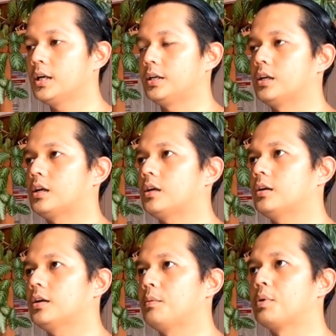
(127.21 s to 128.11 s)
ya
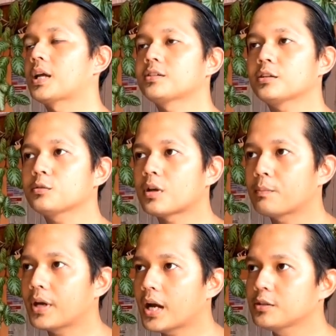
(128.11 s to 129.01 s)
berasnya itu
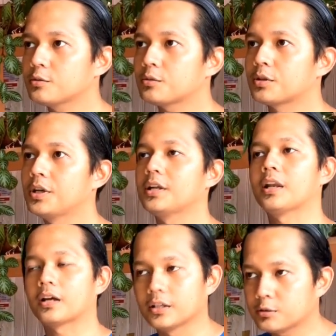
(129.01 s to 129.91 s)
sampai hancur
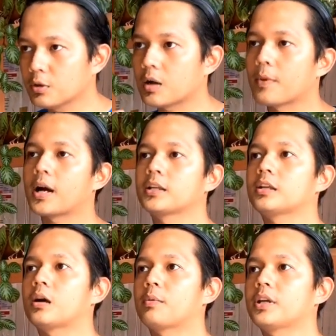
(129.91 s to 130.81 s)
nah itulah
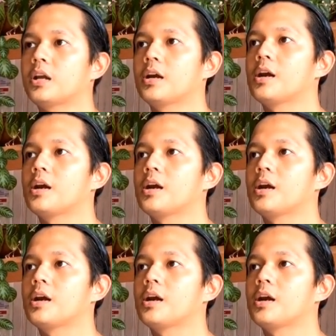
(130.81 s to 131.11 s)
makanya namanya